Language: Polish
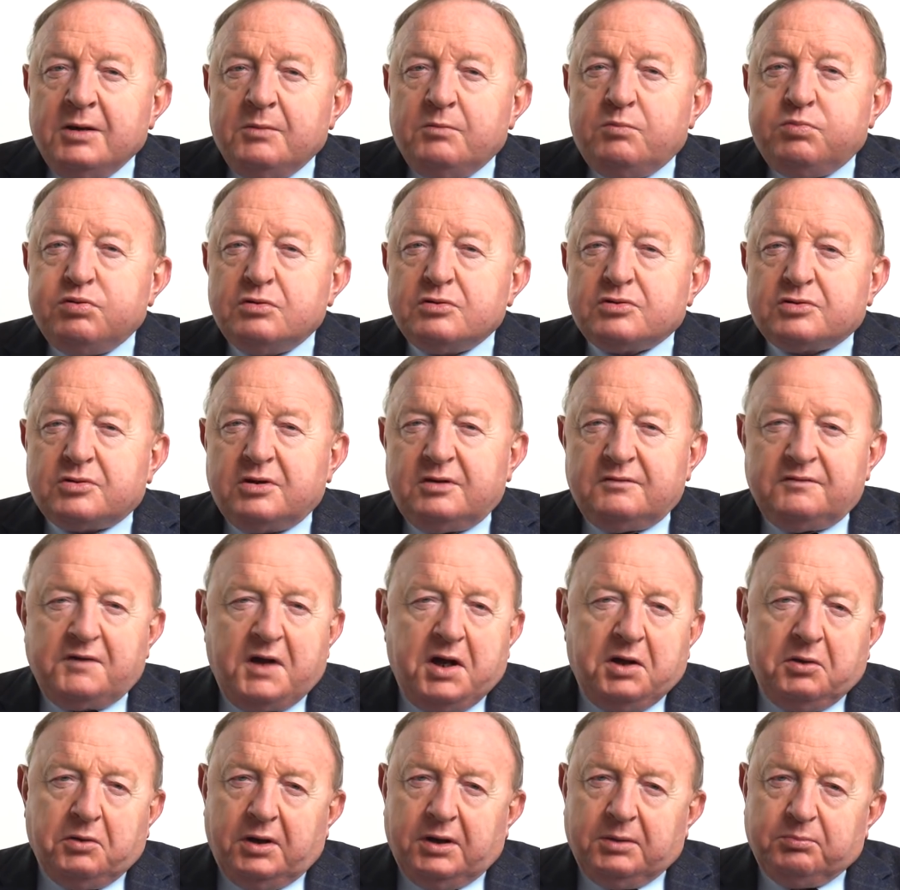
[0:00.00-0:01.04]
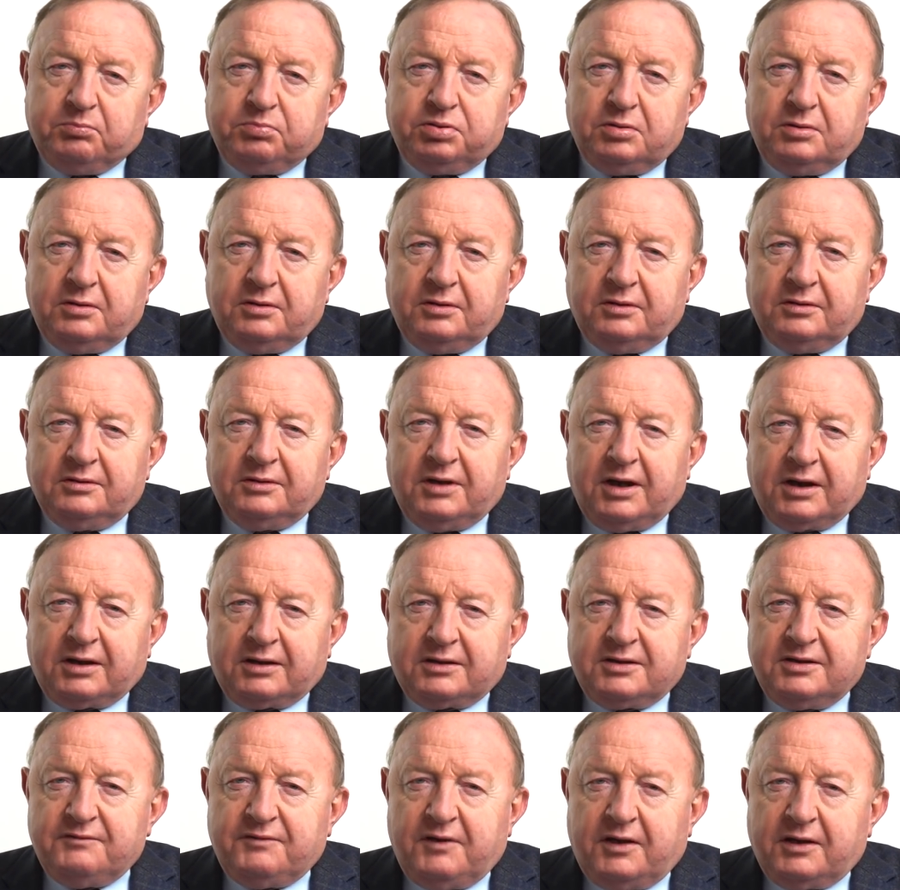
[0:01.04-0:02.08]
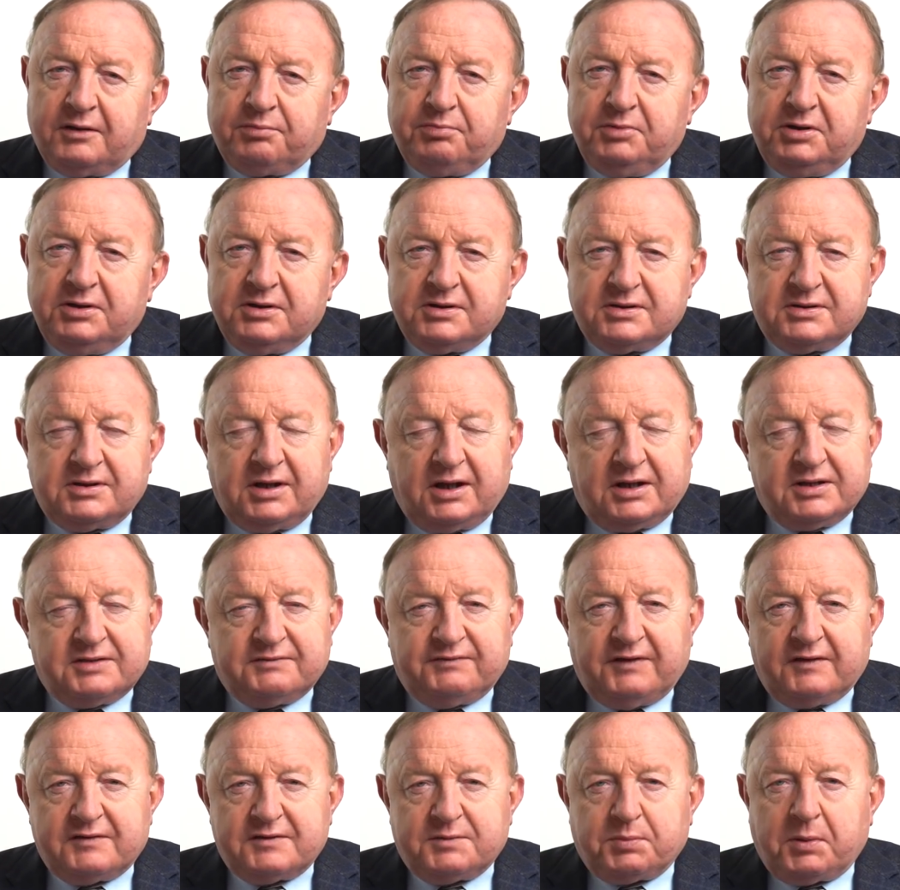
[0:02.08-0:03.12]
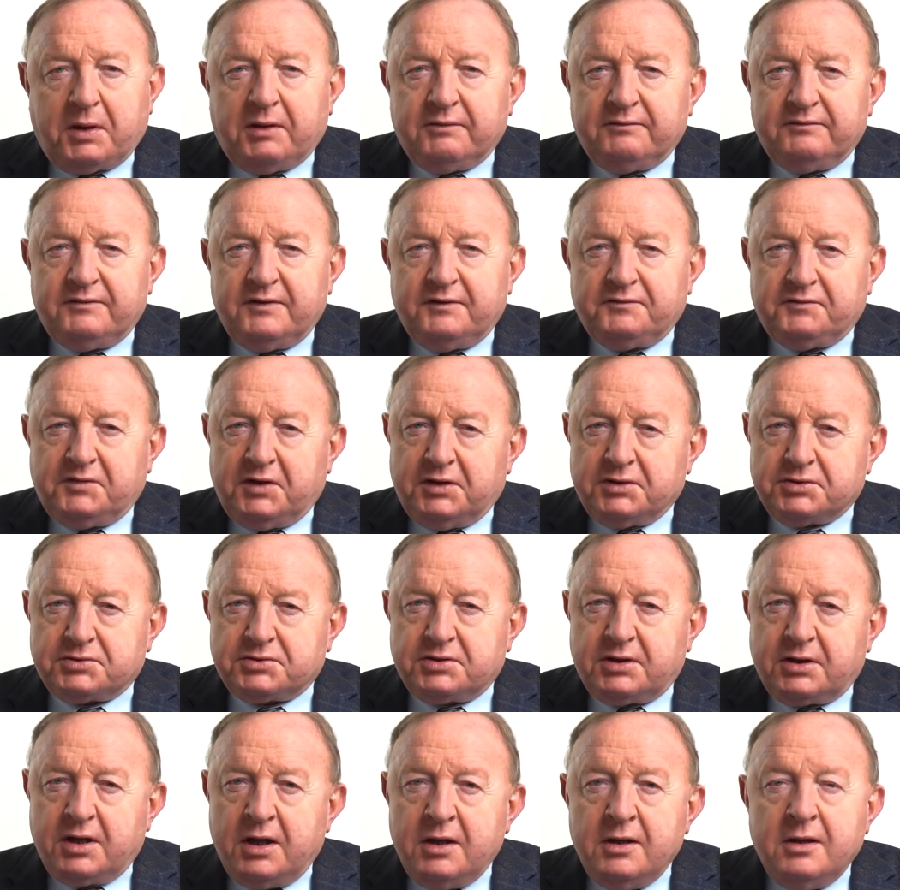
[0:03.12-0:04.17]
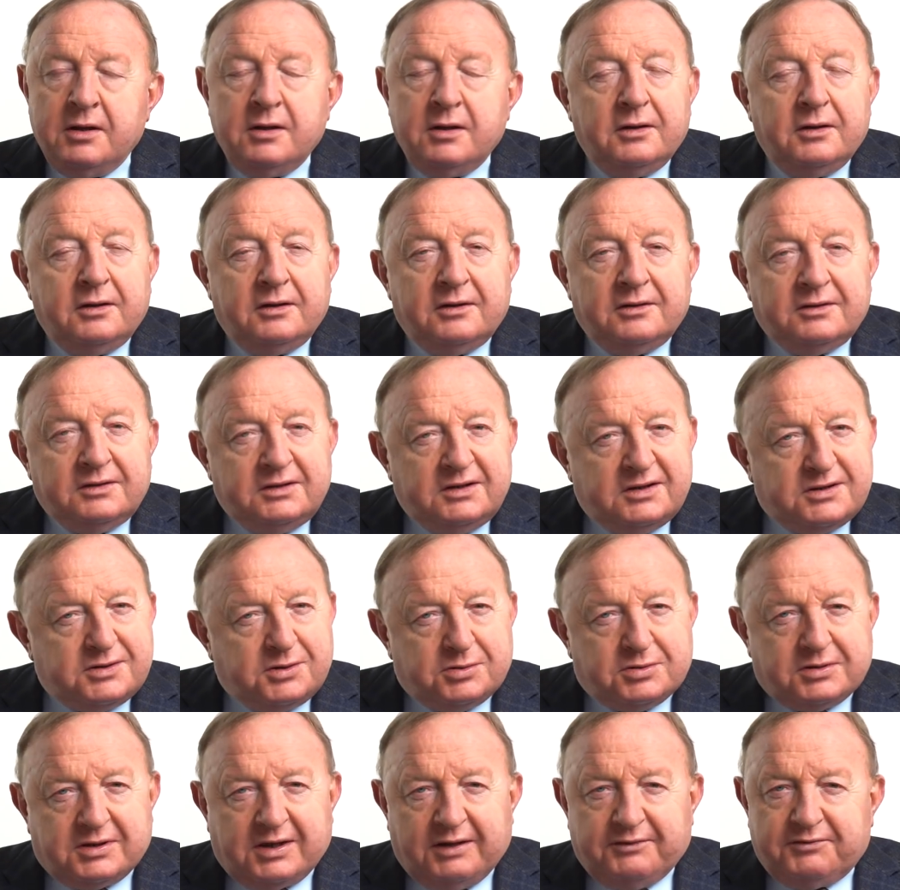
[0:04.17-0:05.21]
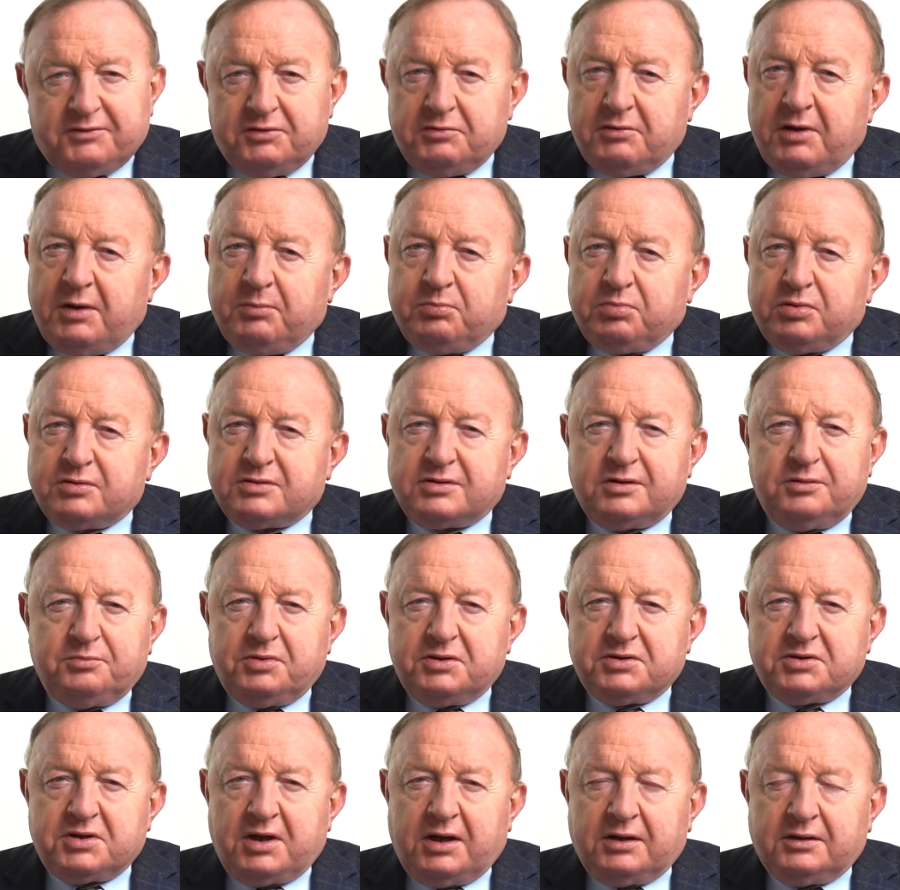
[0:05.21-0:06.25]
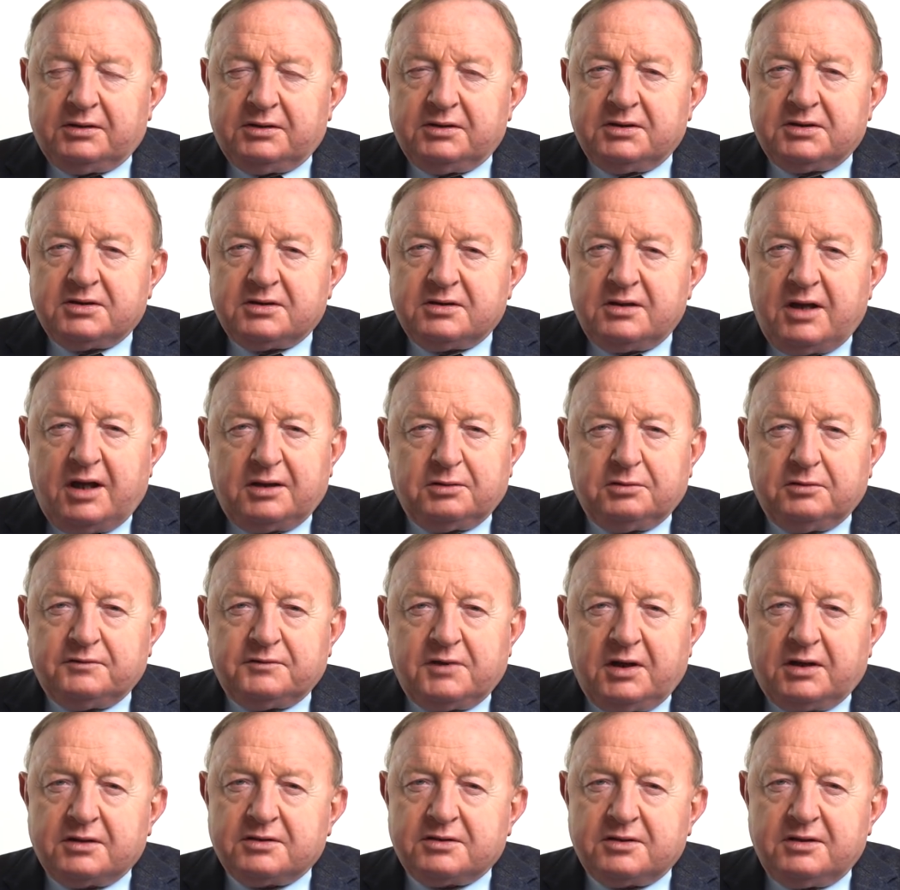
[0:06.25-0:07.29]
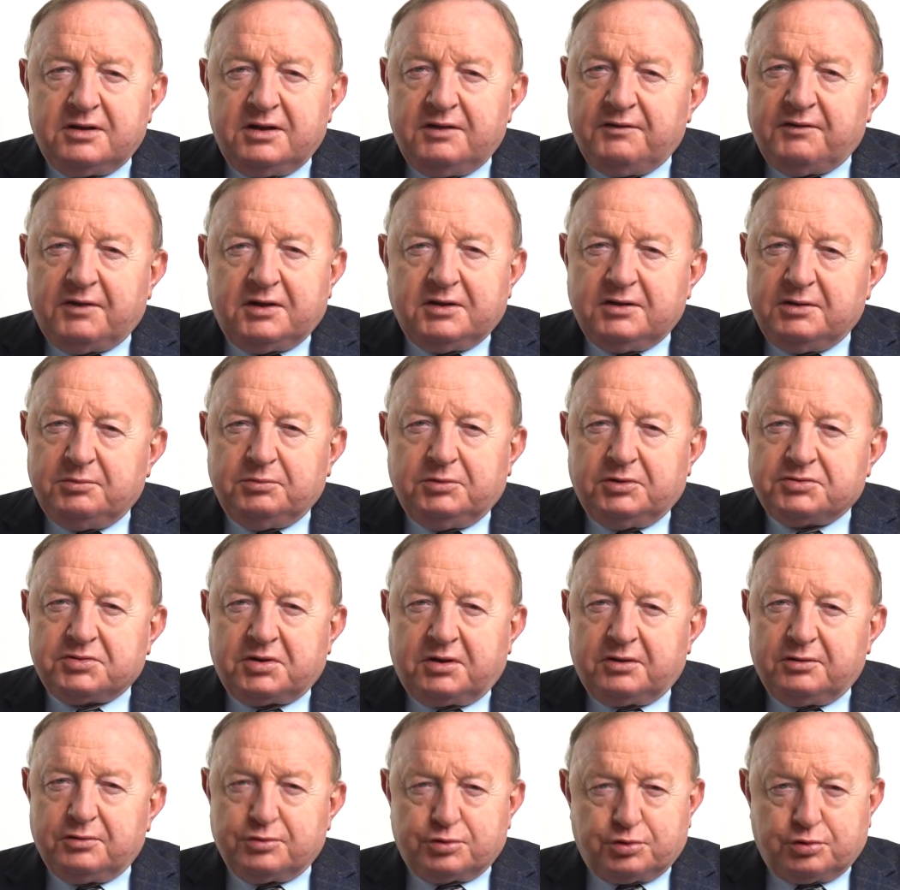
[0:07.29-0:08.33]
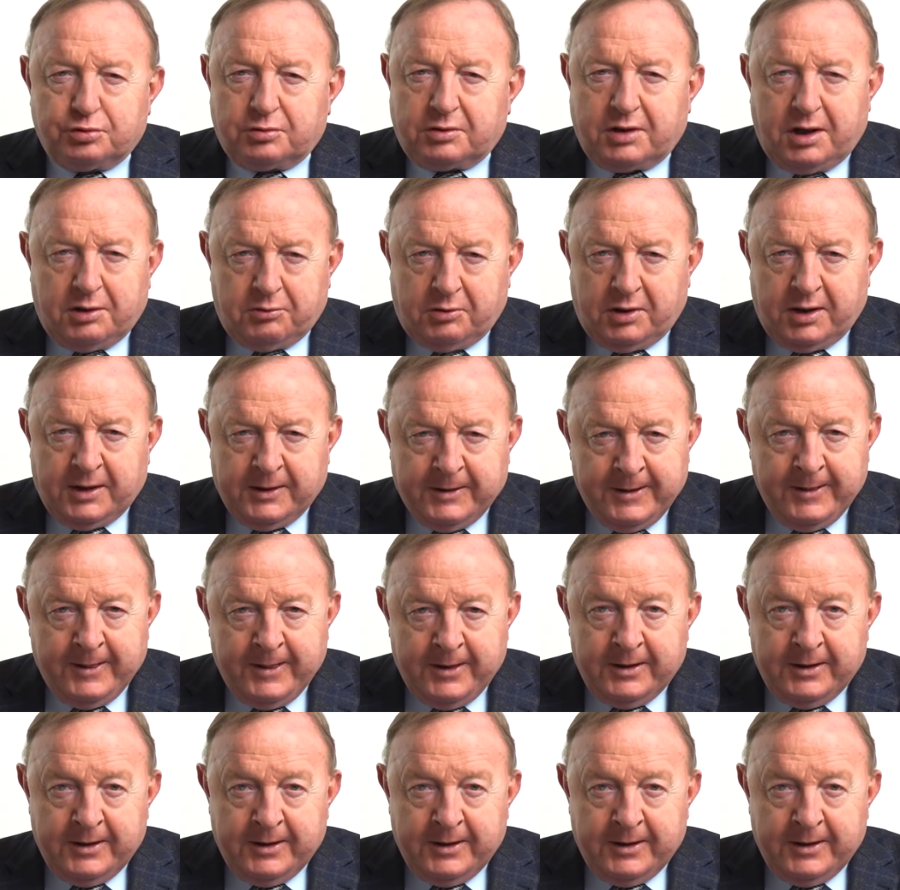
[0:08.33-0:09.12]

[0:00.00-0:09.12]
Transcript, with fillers: buszowała po archiwach Ministerstwa Spraw Wewnętrznych, y, nie zostawiła po sobie żadnych śladów, tak no nie wiadomo czego szukała,